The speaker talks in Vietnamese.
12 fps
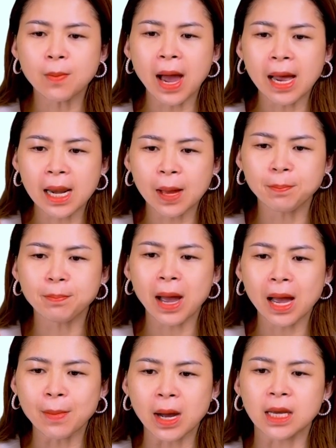ba mươi lăm,
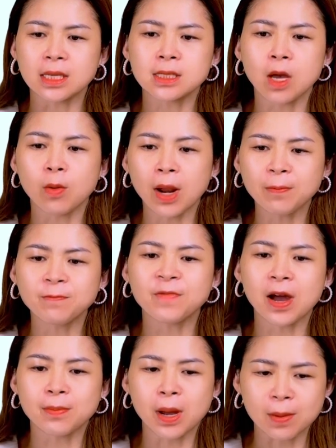ba mươi bảy, sáu mươi lăm
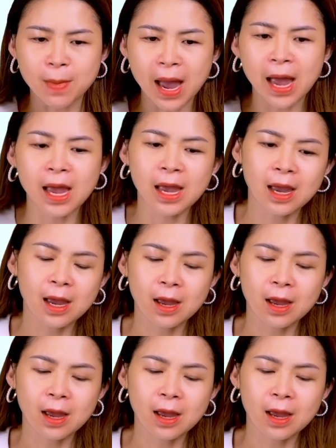và bảy mươi ba.